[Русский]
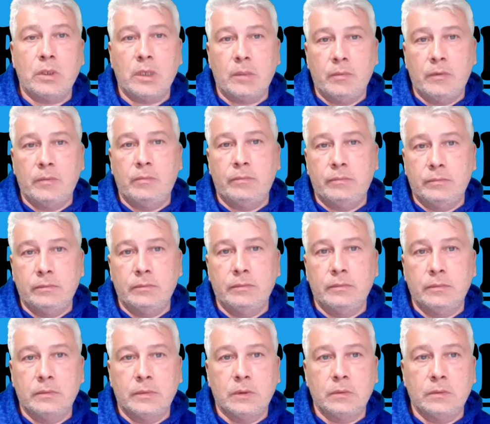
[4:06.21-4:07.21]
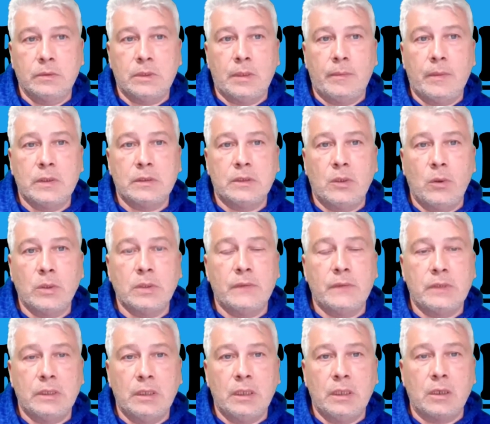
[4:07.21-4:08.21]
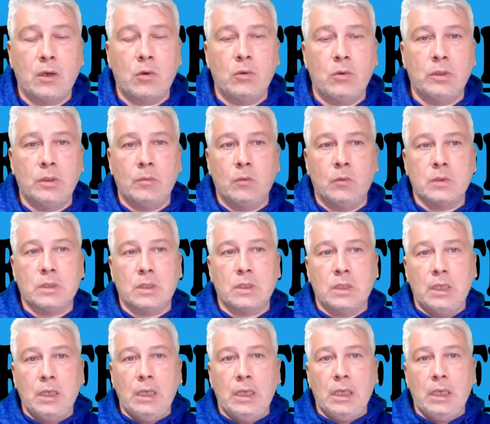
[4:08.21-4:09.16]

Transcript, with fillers: как бы ну, там остается всегда какой-то мусор.